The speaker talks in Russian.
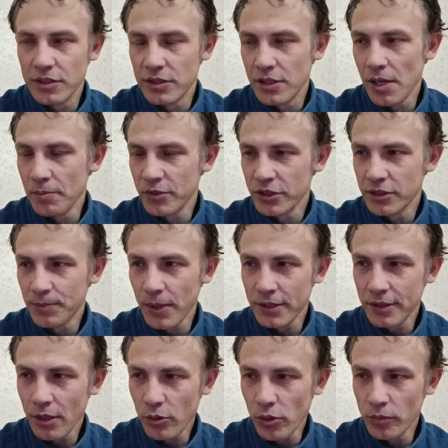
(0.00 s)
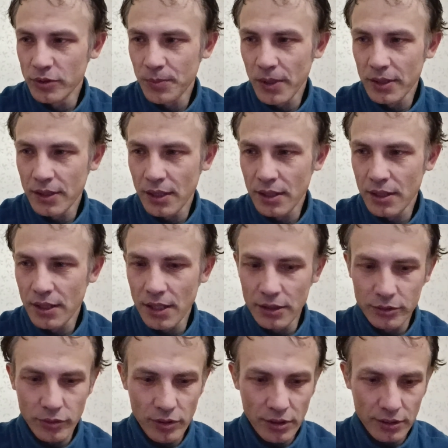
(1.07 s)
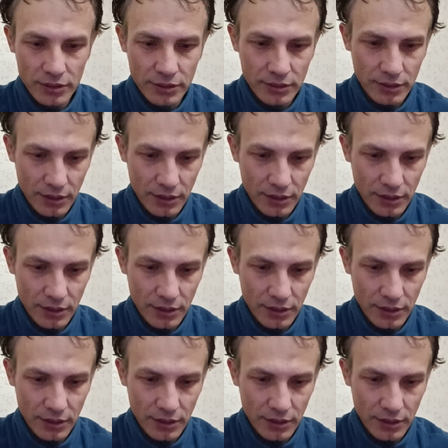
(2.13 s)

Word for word: тем же Спартаком, Спартак играл сегодня с,